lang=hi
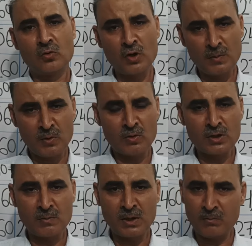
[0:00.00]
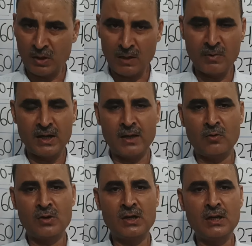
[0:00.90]
कोई भी हो सबकी बराबर है
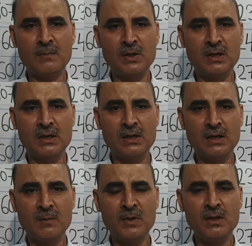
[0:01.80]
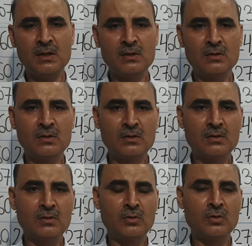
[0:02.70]
होनरी लेफ्टिनेंट की यहाँ पे
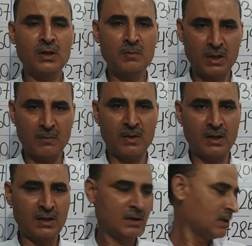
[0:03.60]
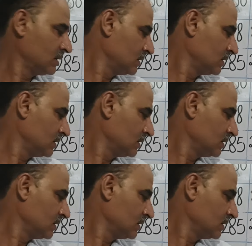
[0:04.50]
दोनों की बराबर है